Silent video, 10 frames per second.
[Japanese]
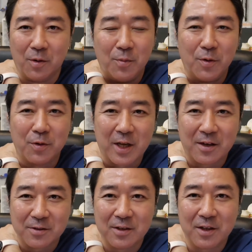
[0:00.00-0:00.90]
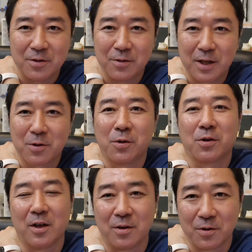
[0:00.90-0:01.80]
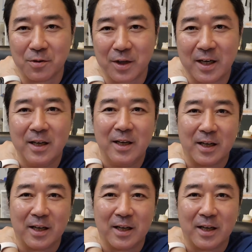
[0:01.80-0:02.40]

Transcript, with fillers: 重だるいような、凝っているような、